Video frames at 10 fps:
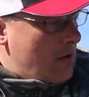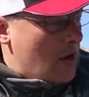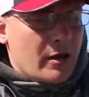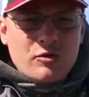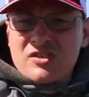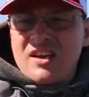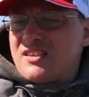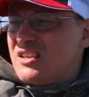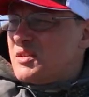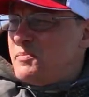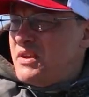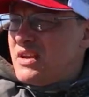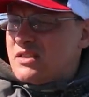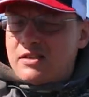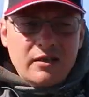Как я уже сказал,
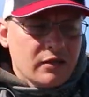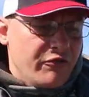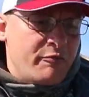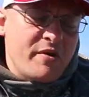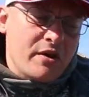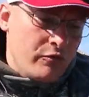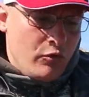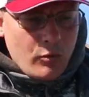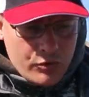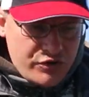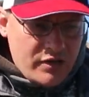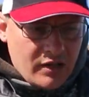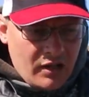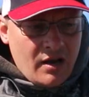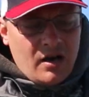спиннинг сделан в первую
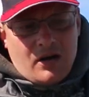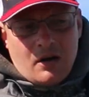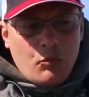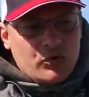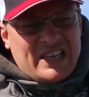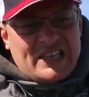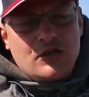очередь для работы